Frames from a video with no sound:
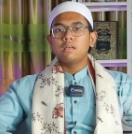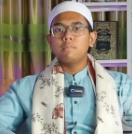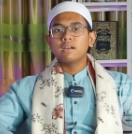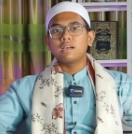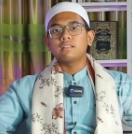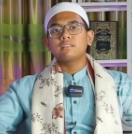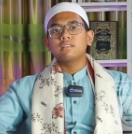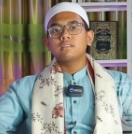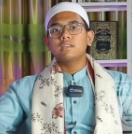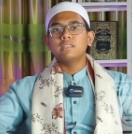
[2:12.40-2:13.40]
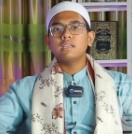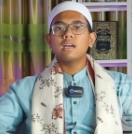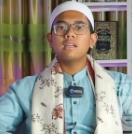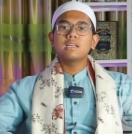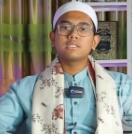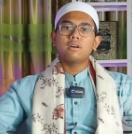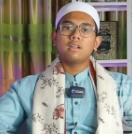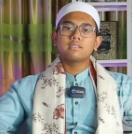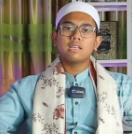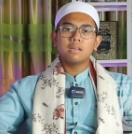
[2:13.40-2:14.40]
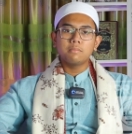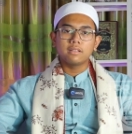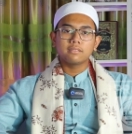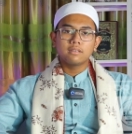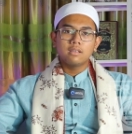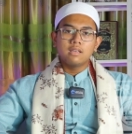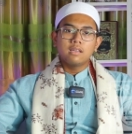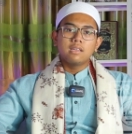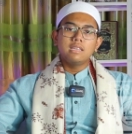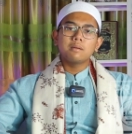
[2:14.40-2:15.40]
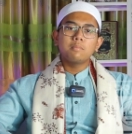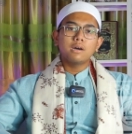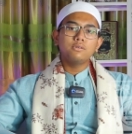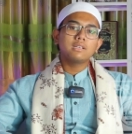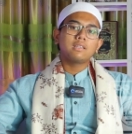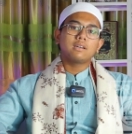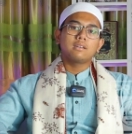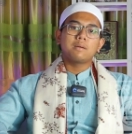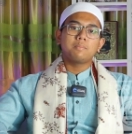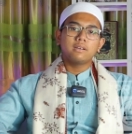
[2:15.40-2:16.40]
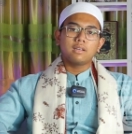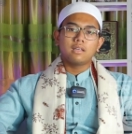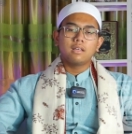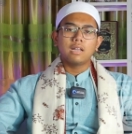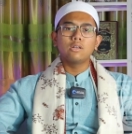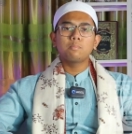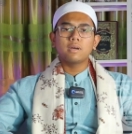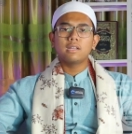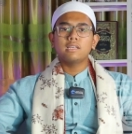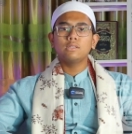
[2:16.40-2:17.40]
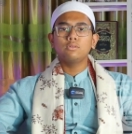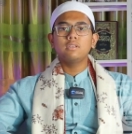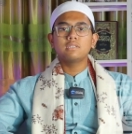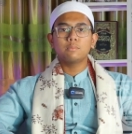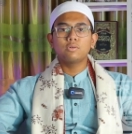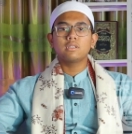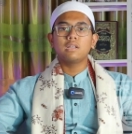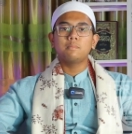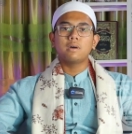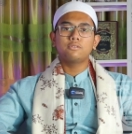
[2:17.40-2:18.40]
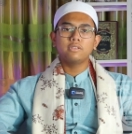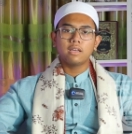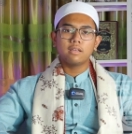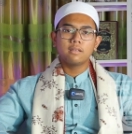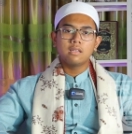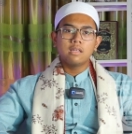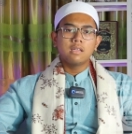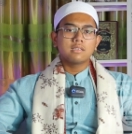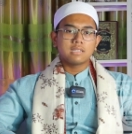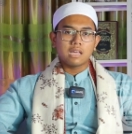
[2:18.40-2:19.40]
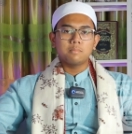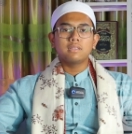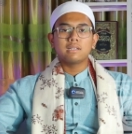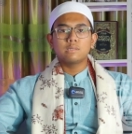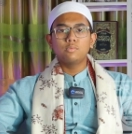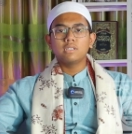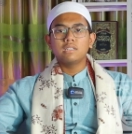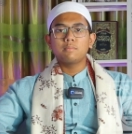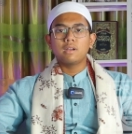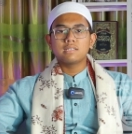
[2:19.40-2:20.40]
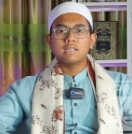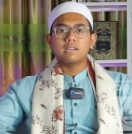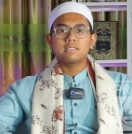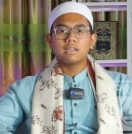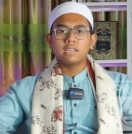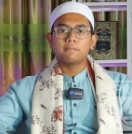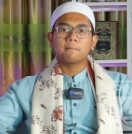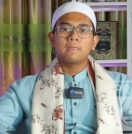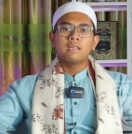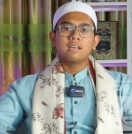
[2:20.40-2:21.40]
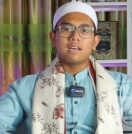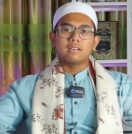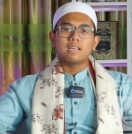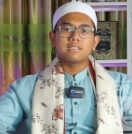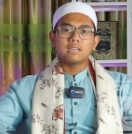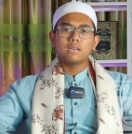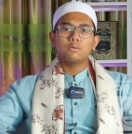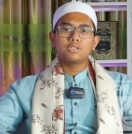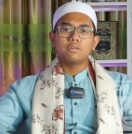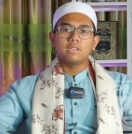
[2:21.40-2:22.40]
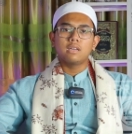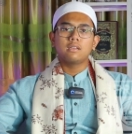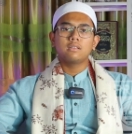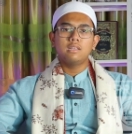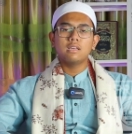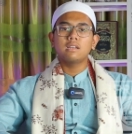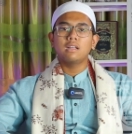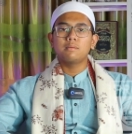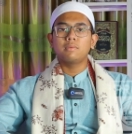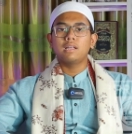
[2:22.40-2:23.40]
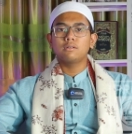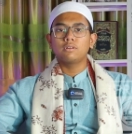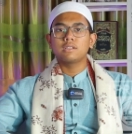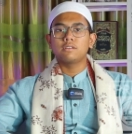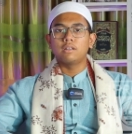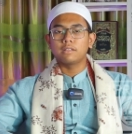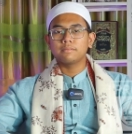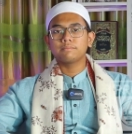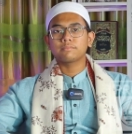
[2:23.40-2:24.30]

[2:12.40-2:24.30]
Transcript: Bahkan ketika ada seorang sahabat yang bahunya terkena panah, lalu panah itu dicabut dari bahunya, sahabat tersebut tidak merasakan sakit karena saking khusyuknya dia dalam melakukan salat.